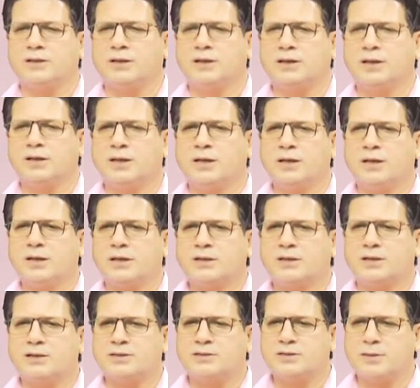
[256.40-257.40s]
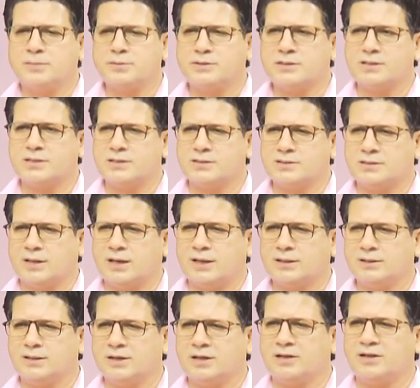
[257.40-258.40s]
यह है कि सबसे
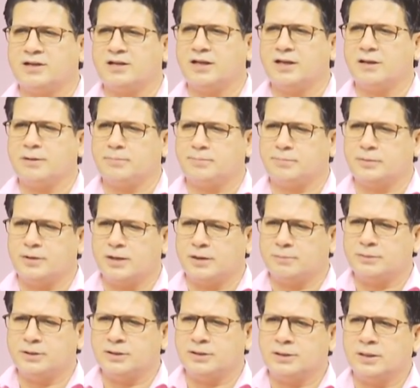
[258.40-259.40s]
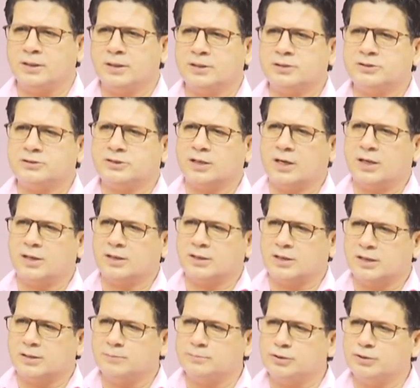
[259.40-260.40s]
ज़्यादा डैम्प नमी जहाँ
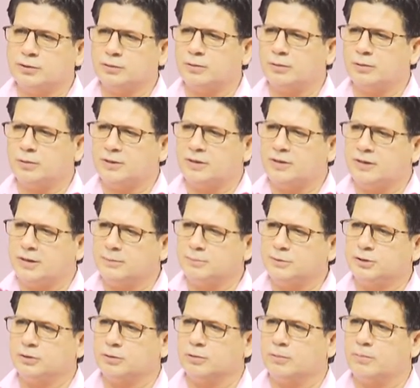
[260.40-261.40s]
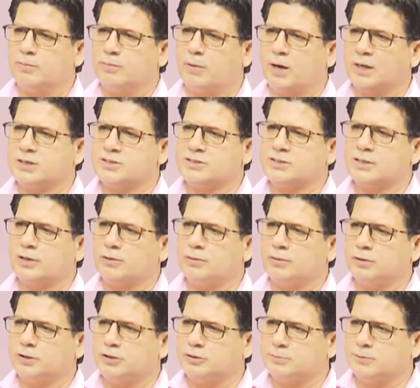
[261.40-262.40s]
गर्मी हो नमी हो मॉइस्चर
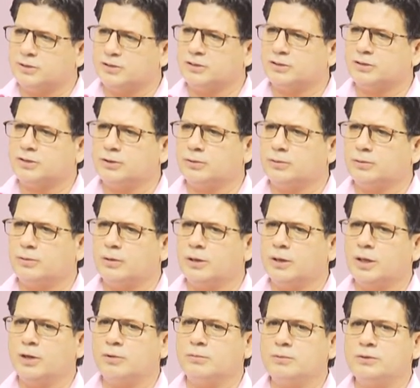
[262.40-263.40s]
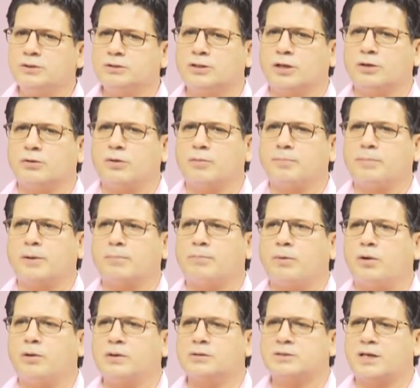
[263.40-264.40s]
हो ह्यूमिडिटी हो उन जगहों पर
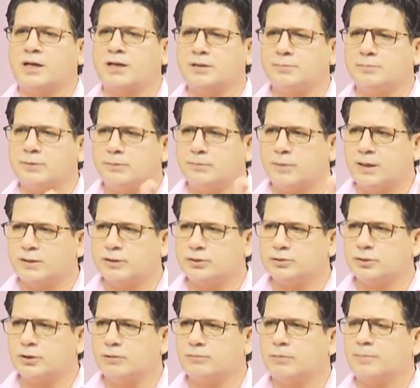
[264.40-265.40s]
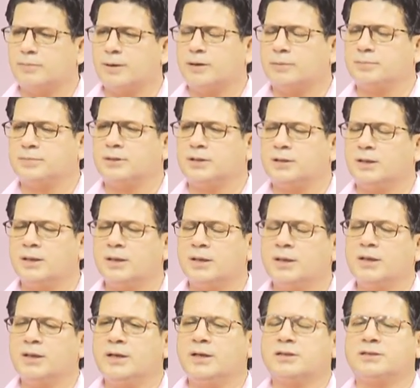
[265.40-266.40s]
बहुत सारी बीमारी जो है वो पनपती है
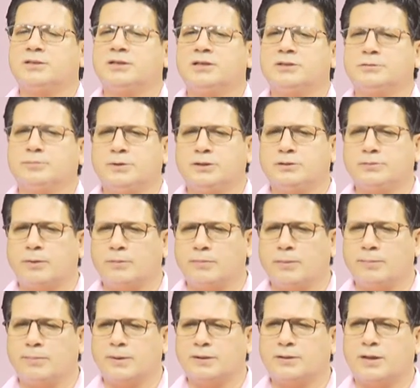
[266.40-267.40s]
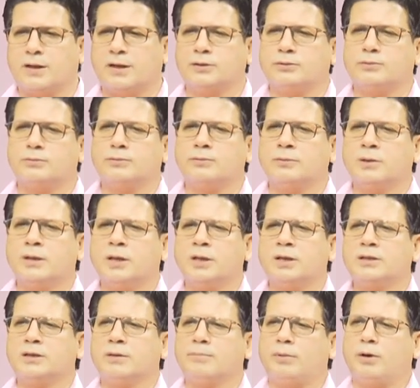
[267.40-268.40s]
एक चीज़ बीच में मैं बतला दूँ
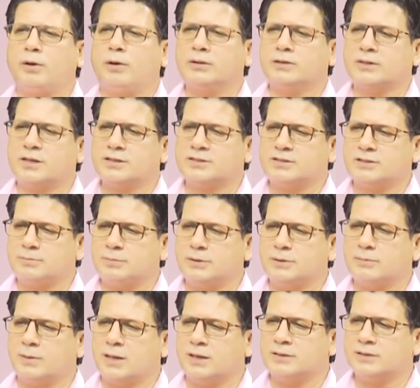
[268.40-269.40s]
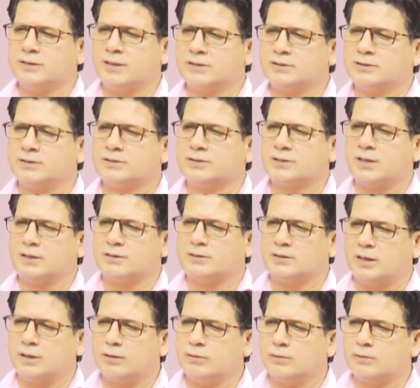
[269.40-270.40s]
कि बहुत ऐसी बीमारी है जिसका
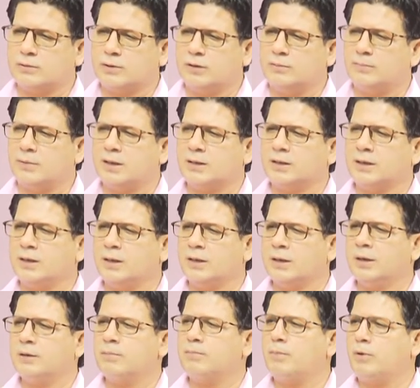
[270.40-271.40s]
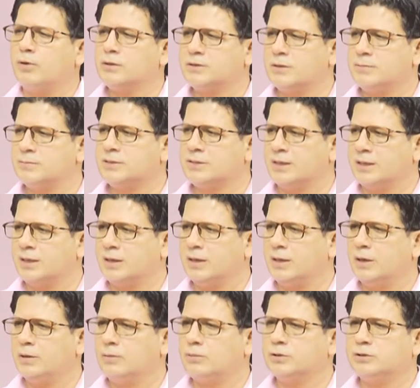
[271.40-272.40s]
ताल्लुक हमारे मौसम से है
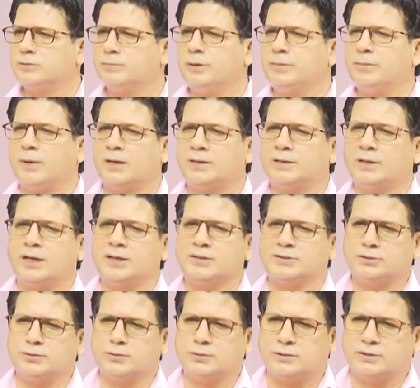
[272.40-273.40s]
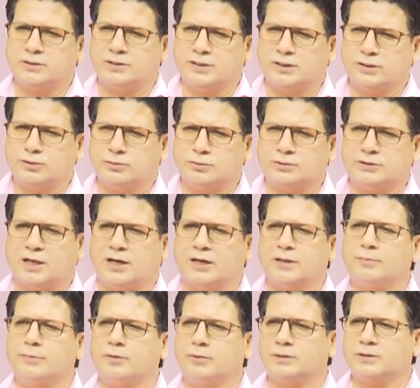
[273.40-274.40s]
कुछ बीमारियाँ ऐसी होती हैं जो जाड़े
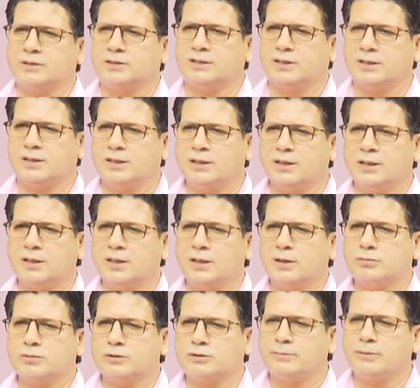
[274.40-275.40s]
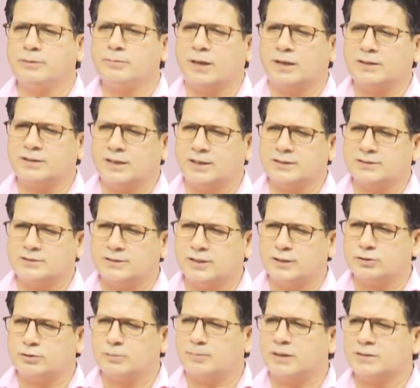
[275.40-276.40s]
में होती हैं कुछ बीमारियाँ ऐसी है
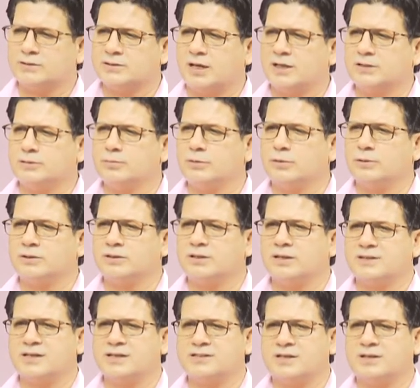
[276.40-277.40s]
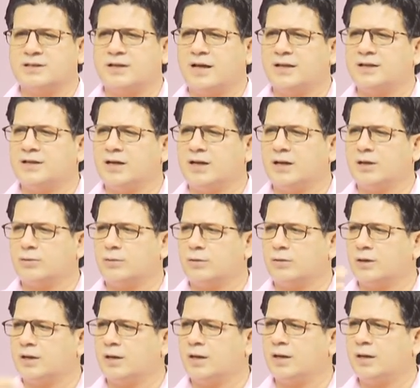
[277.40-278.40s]
जो बरसात में होती है जैसे डायरिया है
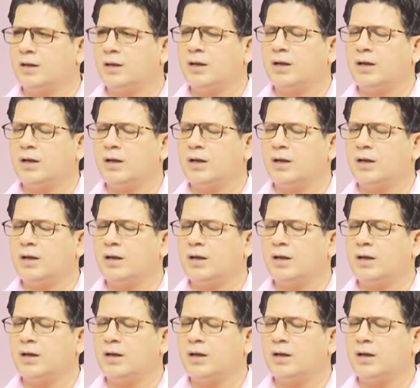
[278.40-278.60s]
कॉलरा है